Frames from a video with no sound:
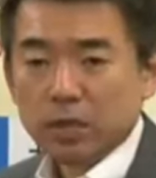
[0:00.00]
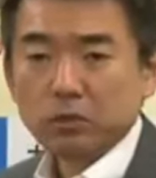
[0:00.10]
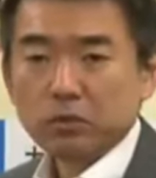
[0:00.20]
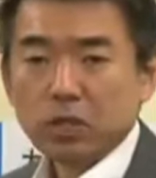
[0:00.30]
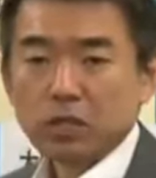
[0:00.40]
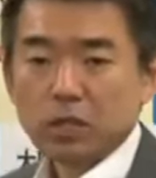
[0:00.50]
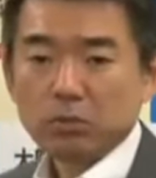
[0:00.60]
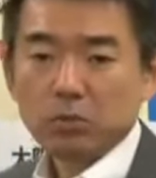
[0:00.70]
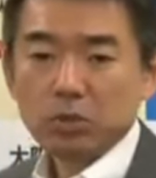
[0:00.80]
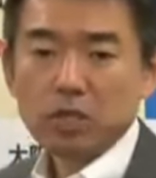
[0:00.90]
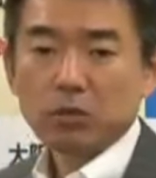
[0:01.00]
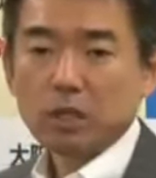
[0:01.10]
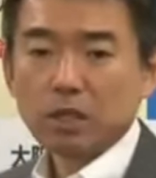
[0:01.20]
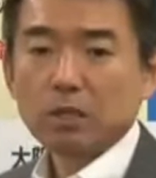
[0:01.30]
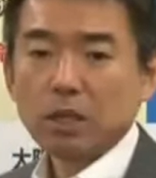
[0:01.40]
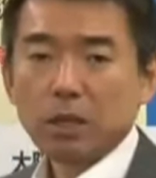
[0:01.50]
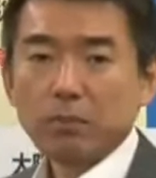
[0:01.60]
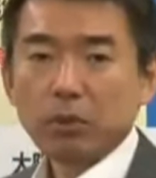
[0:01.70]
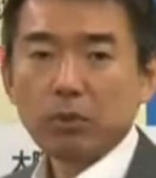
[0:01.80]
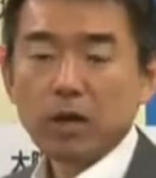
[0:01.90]
電力会社、もういざとなったら、
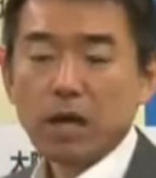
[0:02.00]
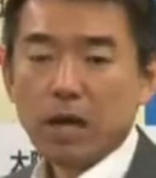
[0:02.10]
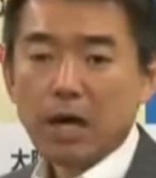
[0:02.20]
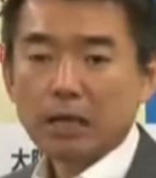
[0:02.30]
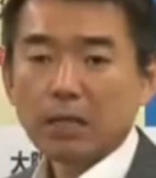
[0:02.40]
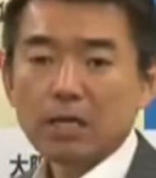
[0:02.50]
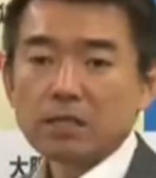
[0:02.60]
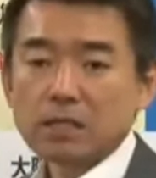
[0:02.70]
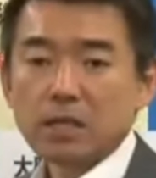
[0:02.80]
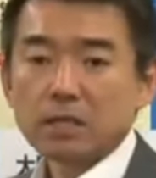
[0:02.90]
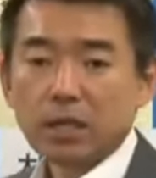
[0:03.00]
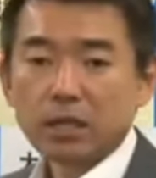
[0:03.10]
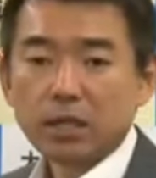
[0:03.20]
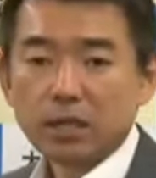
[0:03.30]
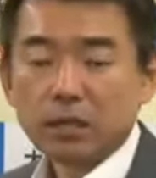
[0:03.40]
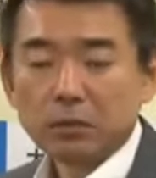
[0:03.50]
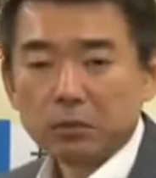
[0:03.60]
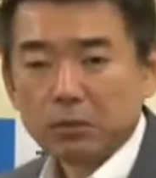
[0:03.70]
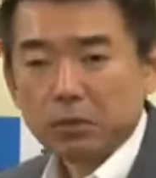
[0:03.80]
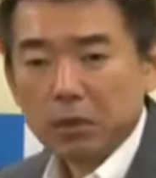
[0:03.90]
やっぱりこれは破綻させなきゃいけない、あ
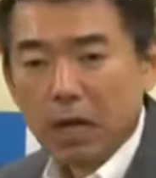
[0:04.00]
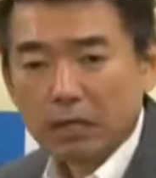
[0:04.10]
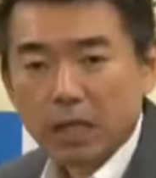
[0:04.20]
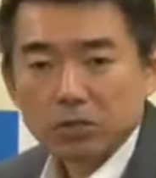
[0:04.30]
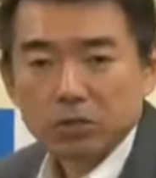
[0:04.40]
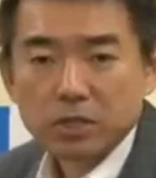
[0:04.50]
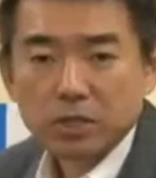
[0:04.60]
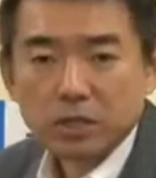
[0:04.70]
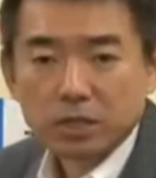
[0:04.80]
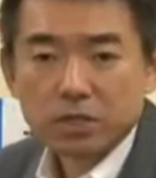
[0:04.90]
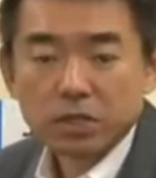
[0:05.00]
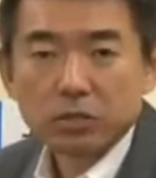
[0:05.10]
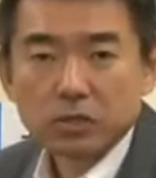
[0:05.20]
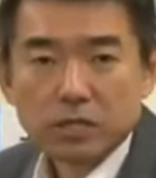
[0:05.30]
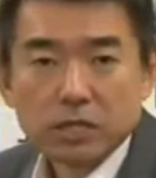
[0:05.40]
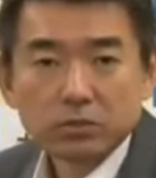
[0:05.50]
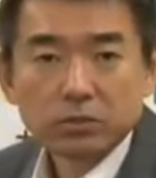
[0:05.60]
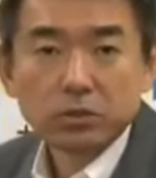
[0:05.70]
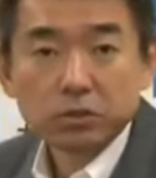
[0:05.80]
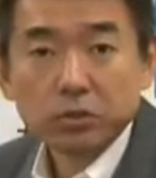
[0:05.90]
の破綻処理、きちっとさせるっ
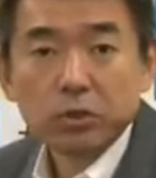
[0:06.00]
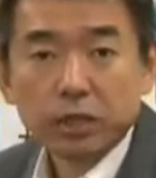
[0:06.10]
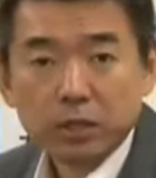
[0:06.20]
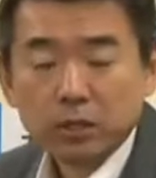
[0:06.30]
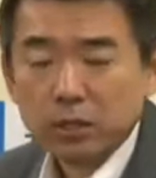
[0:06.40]
ていうようなね、